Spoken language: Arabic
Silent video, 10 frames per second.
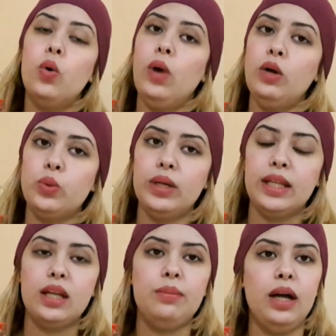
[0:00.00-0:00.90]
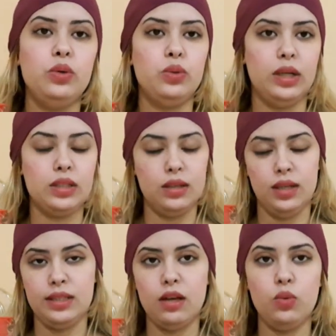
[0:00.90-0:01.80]
وعاودوا هذاك الماء عاودوا
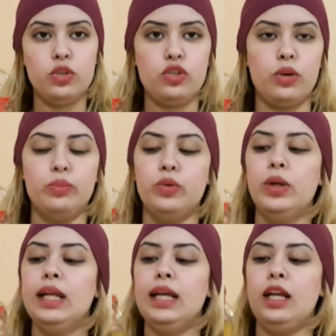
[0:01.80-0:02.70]
حتى هو شربوه